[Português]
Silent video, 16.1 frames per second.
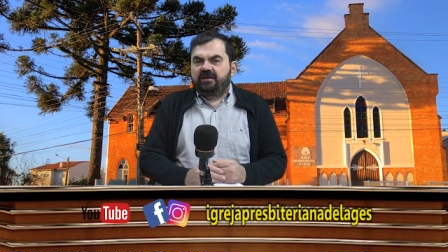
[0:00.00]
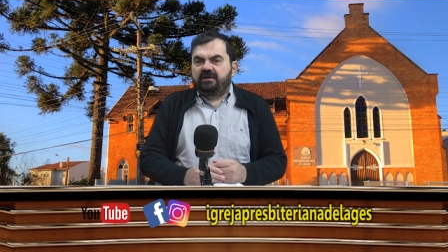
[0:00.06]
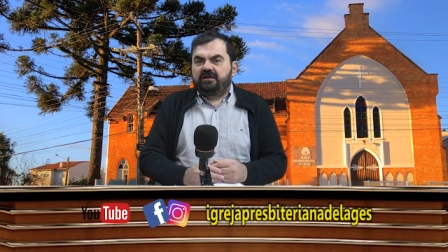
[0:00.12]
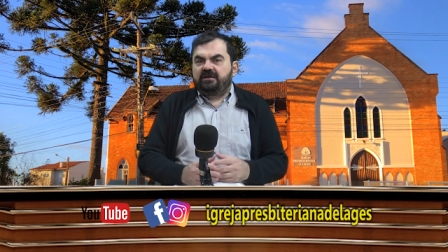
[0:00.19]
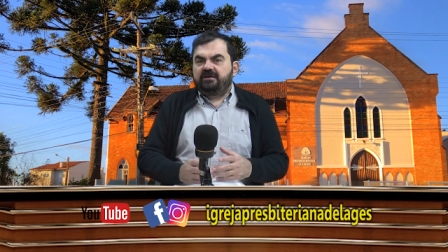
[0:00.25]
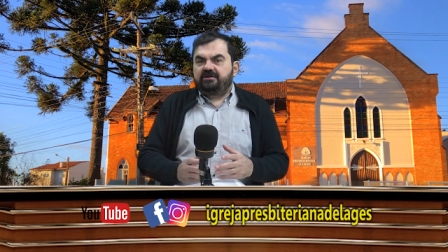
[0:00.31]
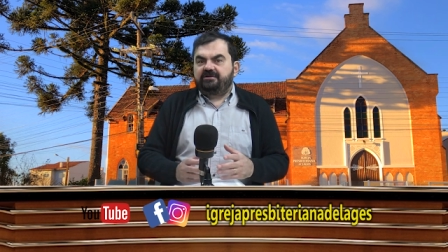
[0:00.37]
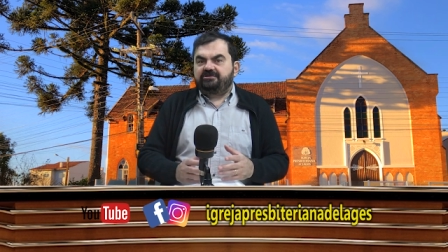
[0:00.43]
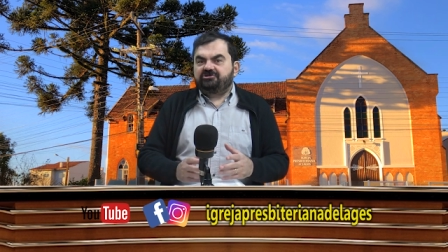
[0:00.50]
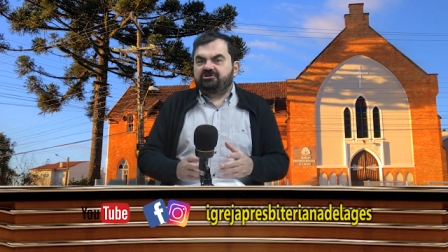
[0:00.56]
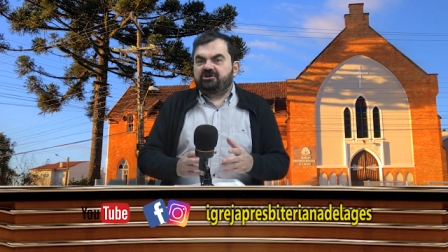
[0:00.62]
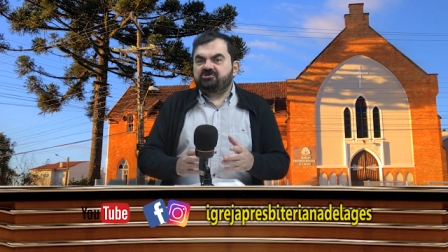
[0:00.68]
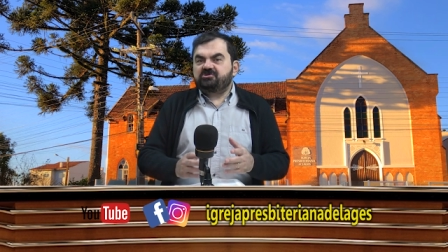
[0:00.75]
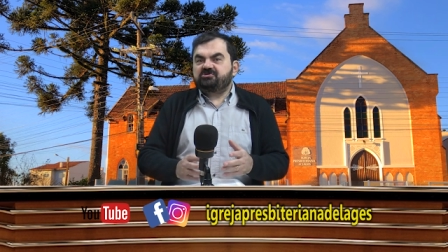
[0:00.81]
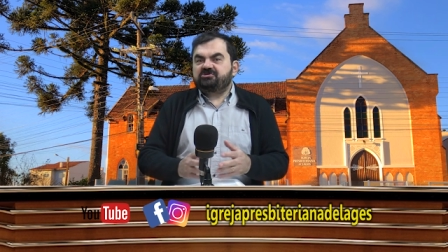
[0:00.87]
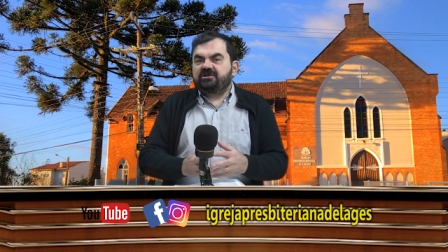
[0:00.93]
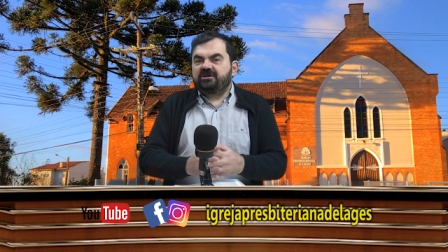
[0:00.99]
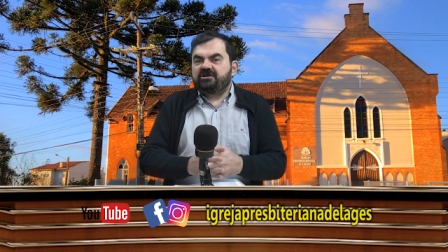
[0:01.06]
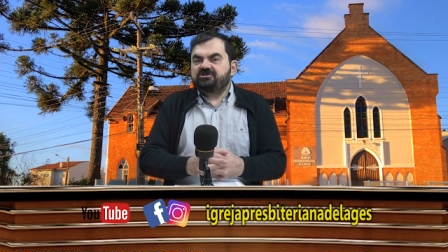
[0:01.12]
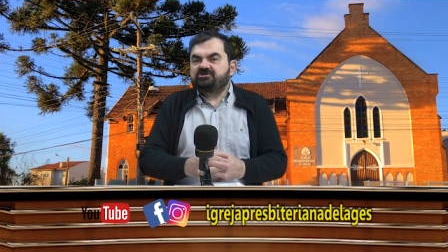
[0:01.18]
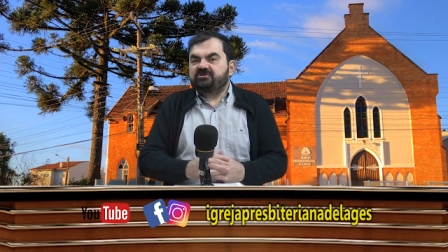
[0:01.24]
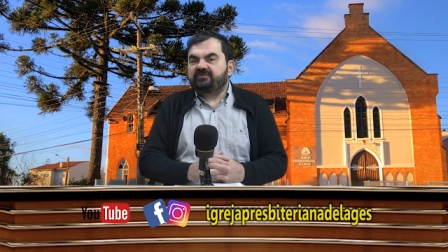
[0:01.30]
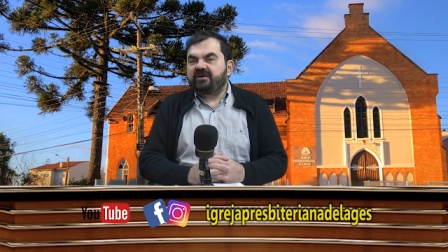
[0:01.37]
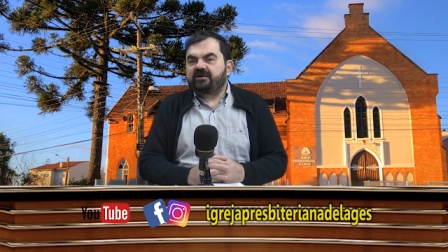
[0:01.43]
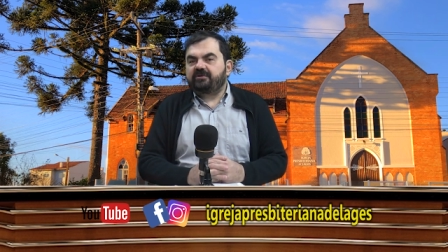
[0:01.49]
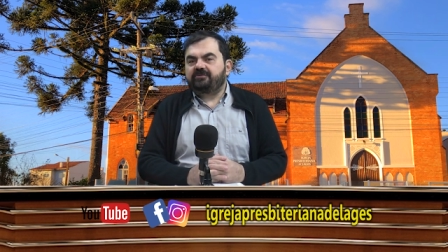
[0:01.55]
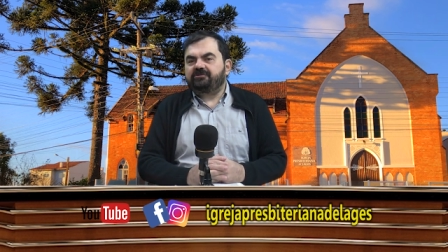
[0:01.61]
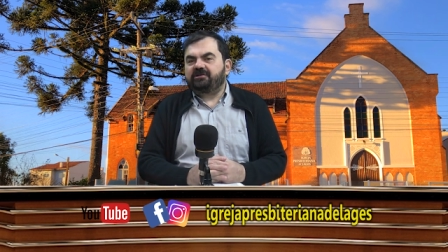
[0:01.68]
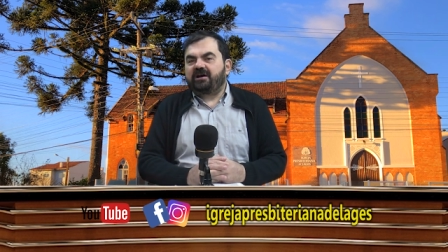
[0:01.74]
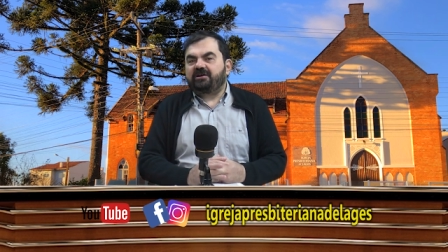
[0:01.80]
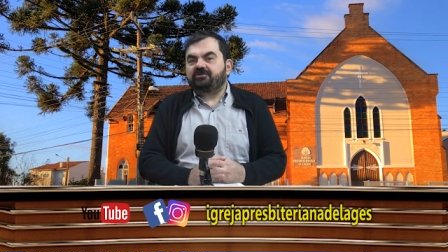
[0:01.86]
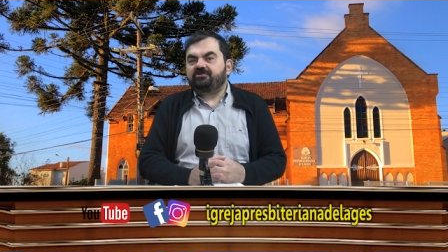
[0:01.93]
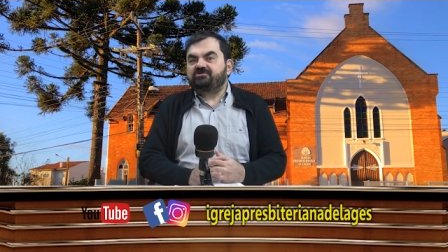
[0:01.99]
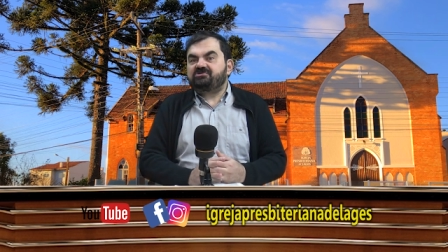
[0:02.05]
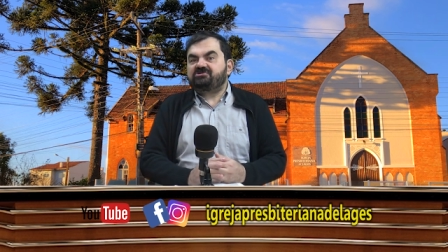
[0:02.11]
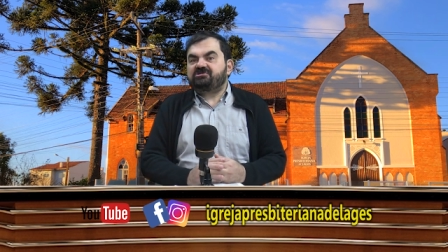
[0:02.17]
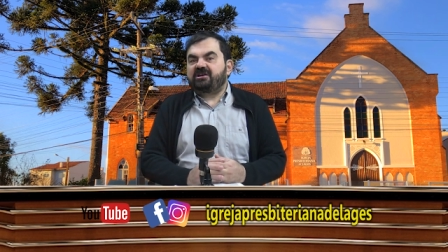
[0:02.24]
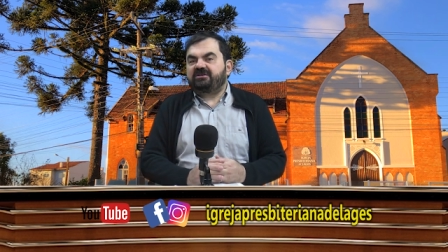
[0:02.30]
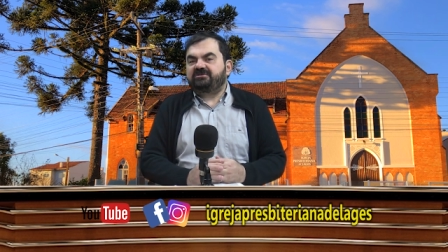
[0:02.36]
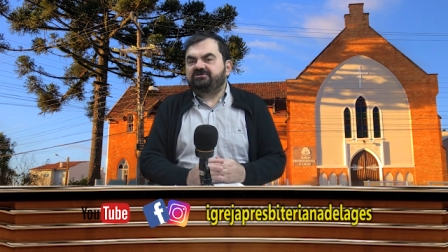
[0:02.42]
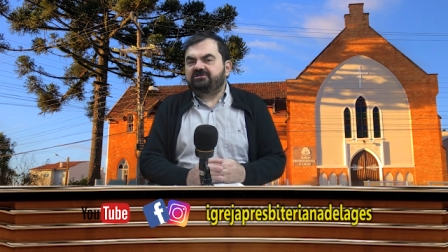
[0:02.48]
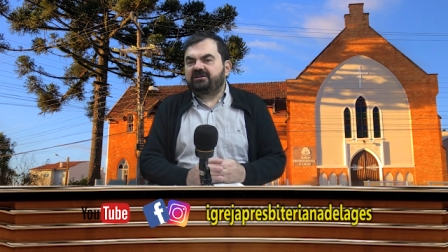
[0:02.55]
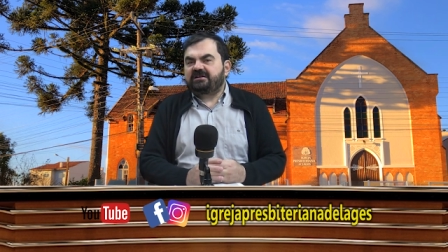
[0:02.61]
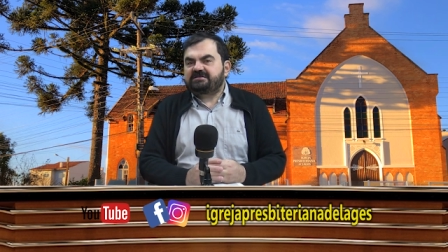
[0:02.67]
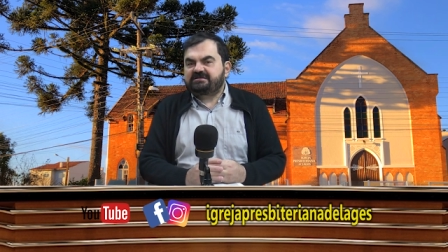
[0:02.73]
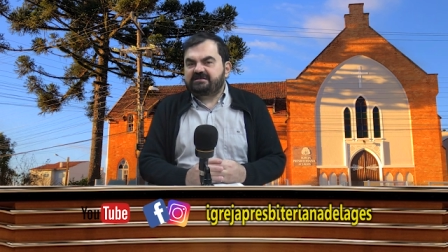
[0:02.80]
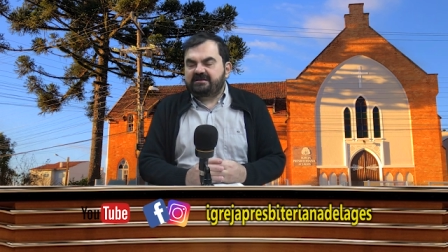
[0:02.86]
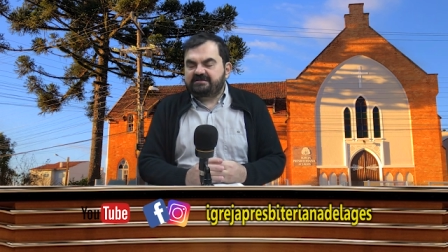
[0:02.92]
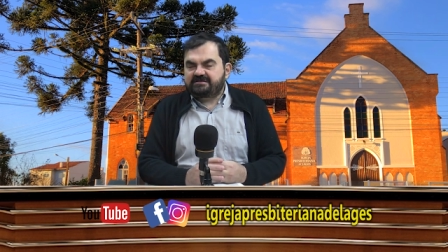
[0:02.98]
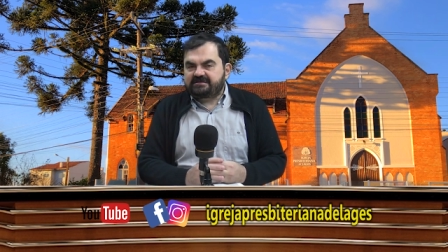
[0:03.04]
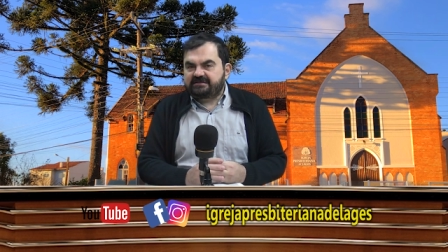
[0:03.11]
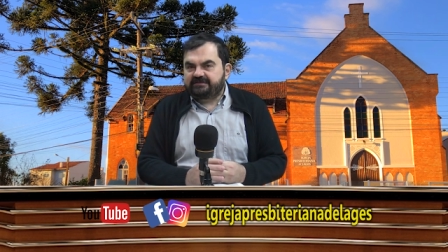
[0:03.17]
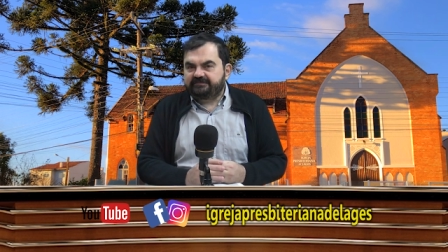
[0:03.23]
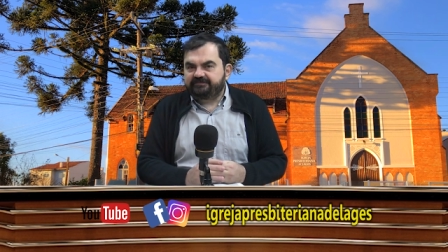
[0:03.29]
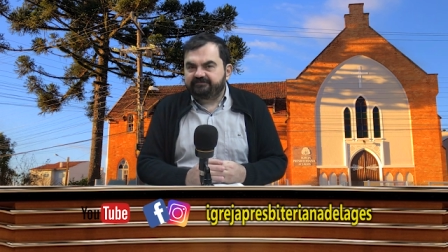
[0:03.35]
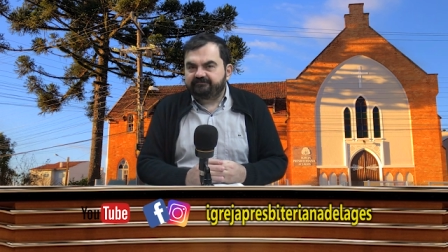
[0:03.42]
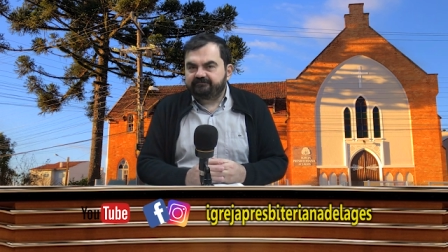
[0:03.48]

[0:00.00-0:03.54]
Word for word: E Jesus Cristo vai curar um cego de nascença.